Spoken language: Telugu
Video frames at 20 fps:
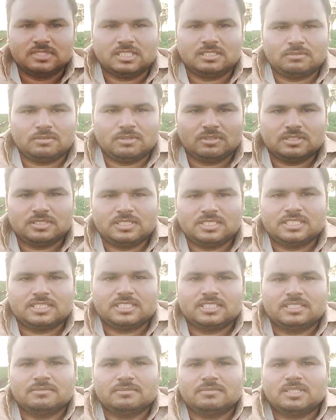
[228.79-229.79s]
ఇప్పుడు
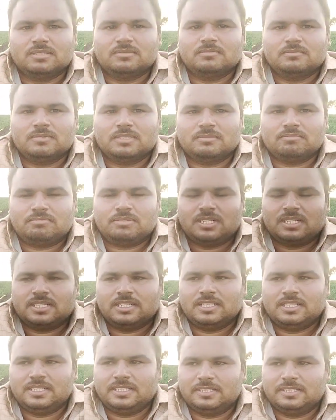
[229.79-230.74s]
వచ్చేసి మనం పక్కన